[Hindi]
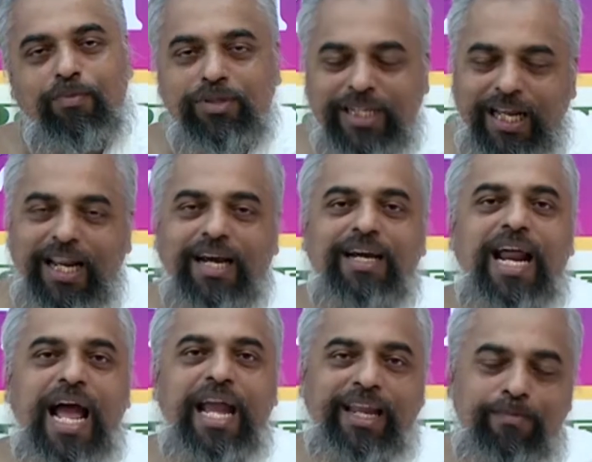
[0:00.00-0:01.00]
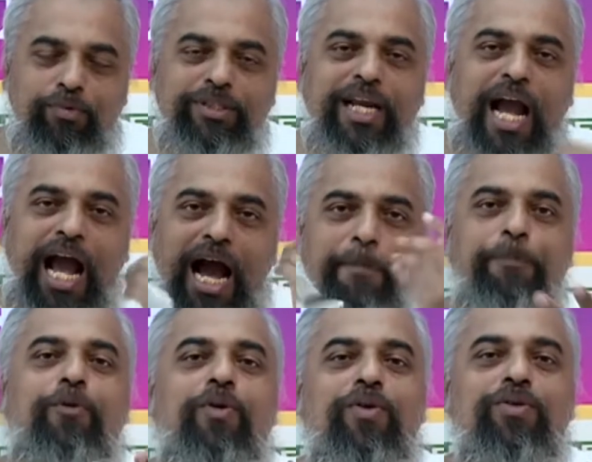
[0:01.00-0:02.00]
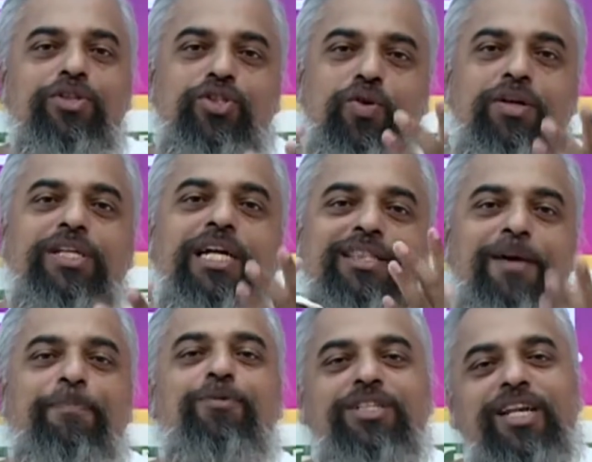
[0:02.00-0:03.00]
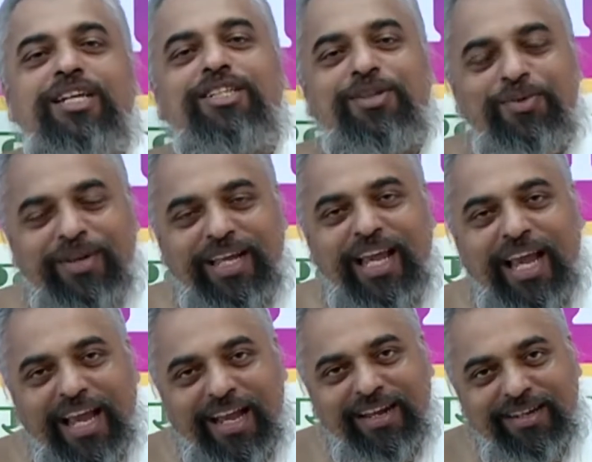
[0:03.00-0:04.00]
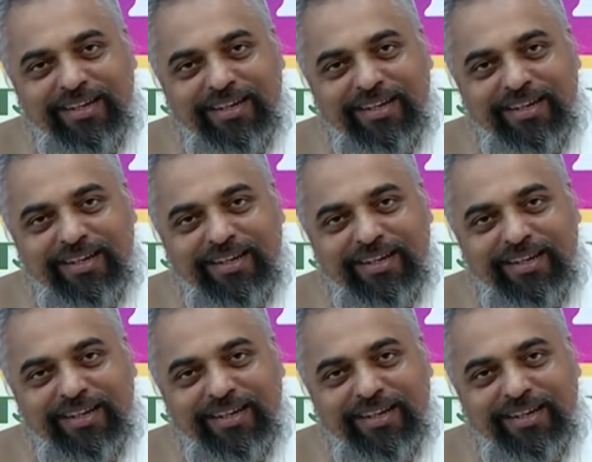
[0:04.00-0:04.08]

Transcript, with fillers: मुझे लग रहा है कि मुझे आपको सुख शाता पूछना जरूरी है